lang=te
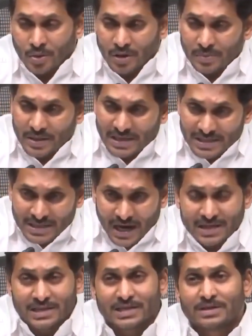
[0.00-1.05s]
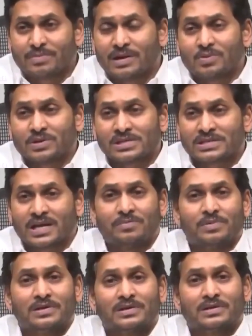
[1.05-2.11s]
డు నాట్ be disheartened బై వాట్ ఇస్
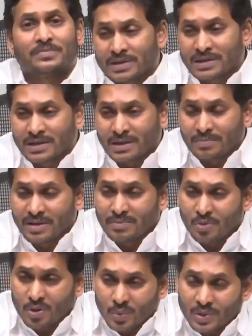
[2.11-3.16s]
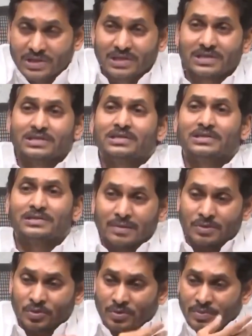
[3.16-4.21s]
హ్యాపెండ్ బట్ బీ మోర్ విజిలెంట్
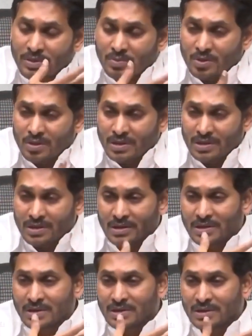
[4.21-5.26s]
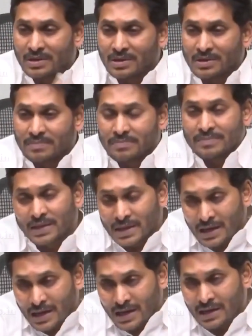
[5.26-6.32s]
యూ షుడ్ బీ మోర్
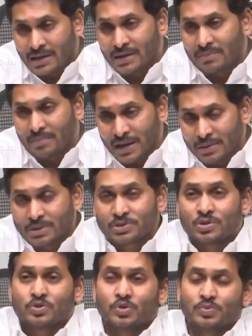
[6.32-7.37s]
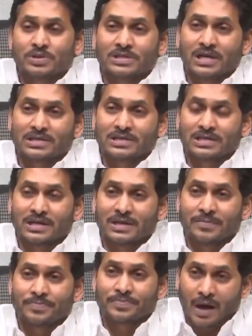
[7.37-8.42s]
ఇంకా మానవత్వం చూపించాల్సిన
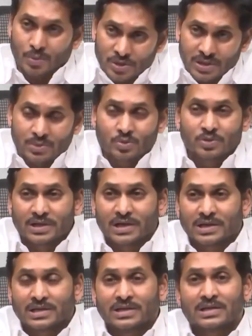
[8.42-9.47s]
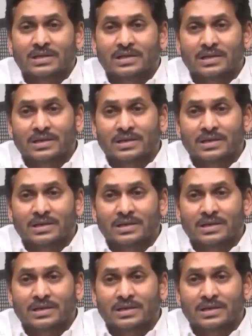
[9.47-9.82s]
అవసరం ఉంది అన్నది